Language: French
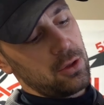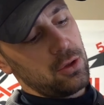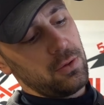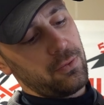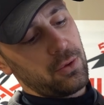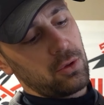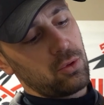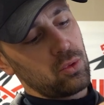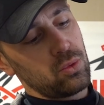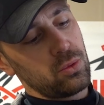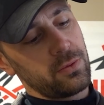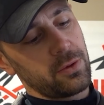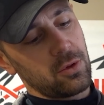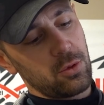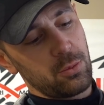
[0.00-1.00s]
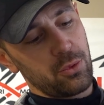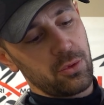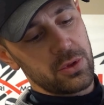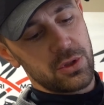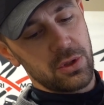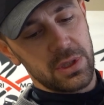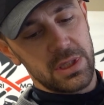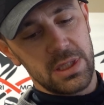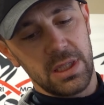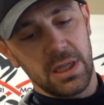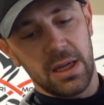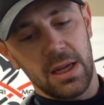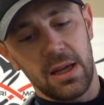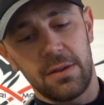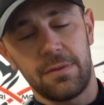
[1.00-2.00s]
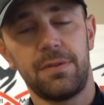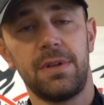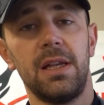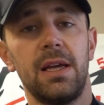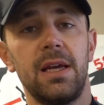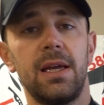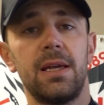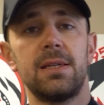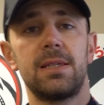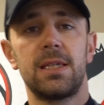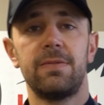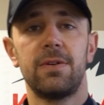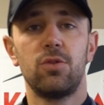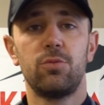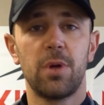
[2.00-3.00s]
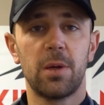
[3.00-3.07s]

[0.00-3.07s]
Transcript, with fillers: Une fois qu'on ouvre, on peut en sortir un filet, ce qui va nous